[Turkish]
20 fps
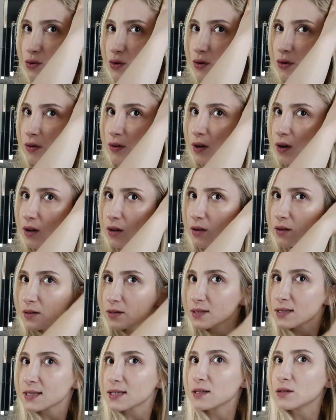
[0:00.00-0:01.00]
sonra
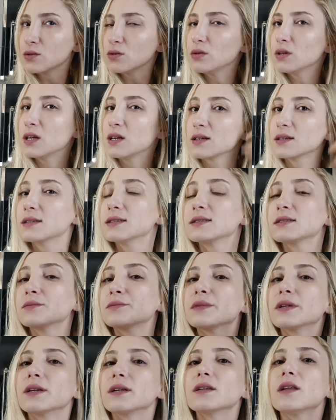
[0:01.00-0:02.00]
sarı olan
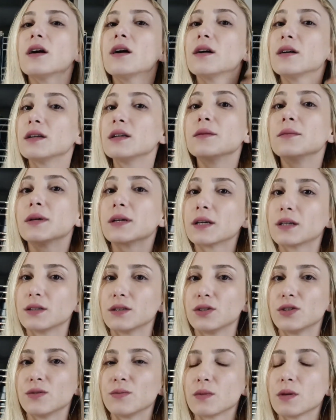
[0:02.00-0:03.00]
kısımlara da ayrı bir
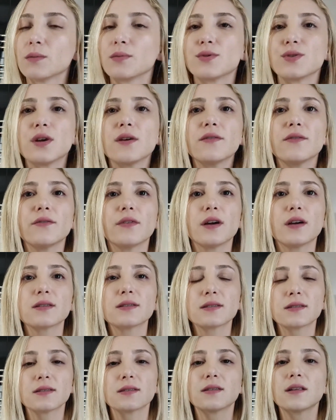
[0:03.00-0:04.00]
karışım yapacağım ve
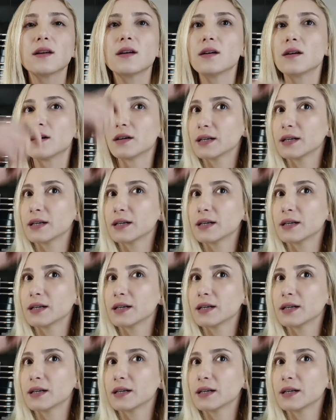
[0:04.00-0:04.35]
aslında